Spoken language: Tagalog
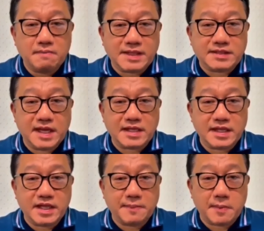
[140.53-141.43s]
mas
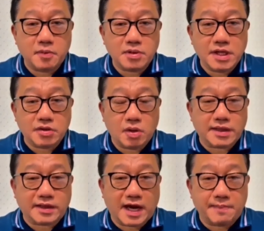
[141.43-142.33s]
titindi pa po dito
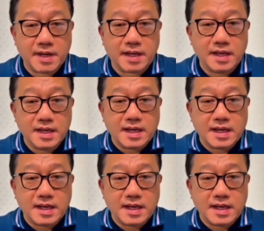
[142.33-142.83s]
ang traffic.